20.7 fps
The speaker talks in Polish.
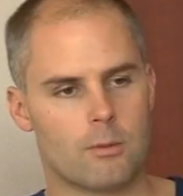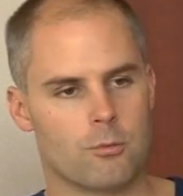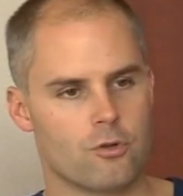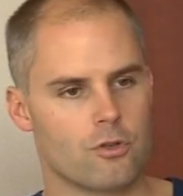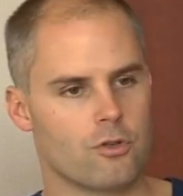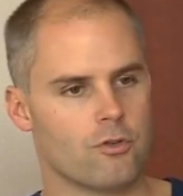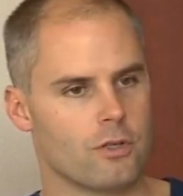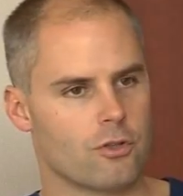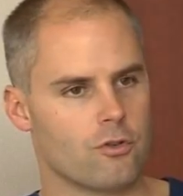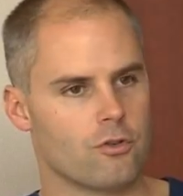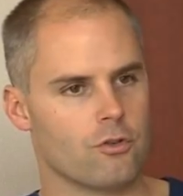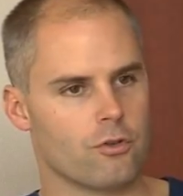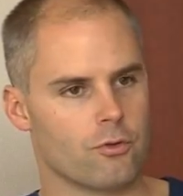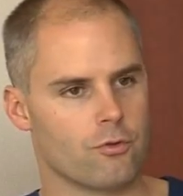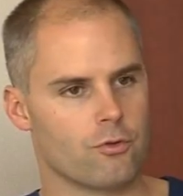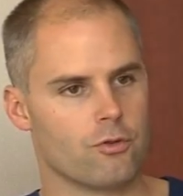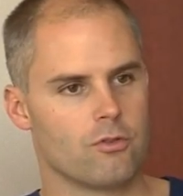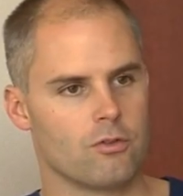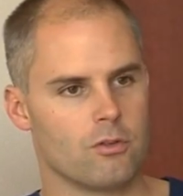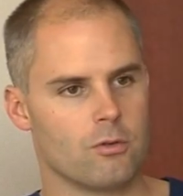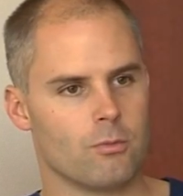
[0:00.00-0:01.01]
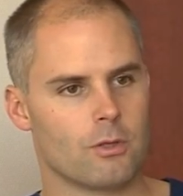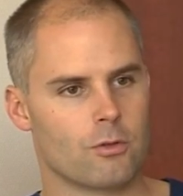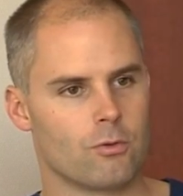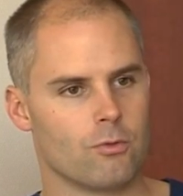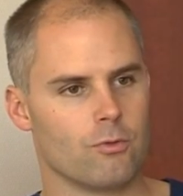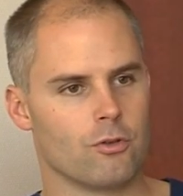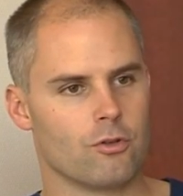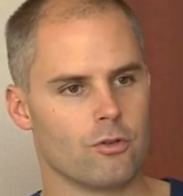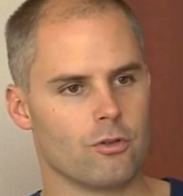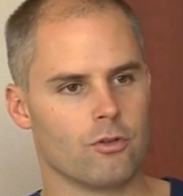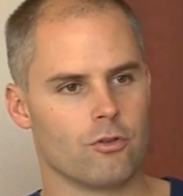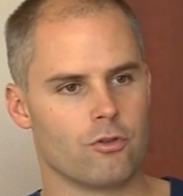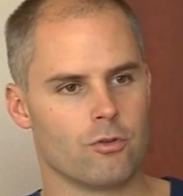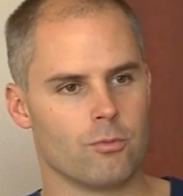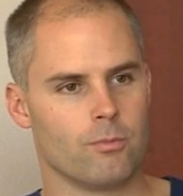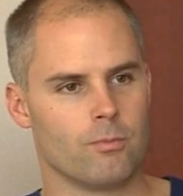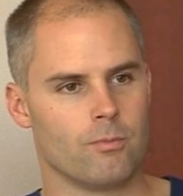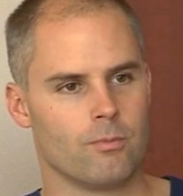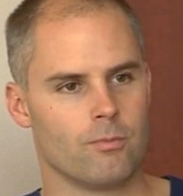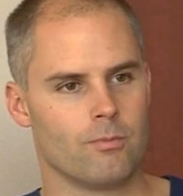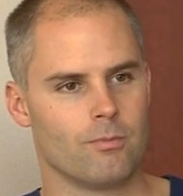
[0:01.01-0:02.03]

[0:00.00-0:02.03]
może świadczyć o wszystkim, jak również o niczym.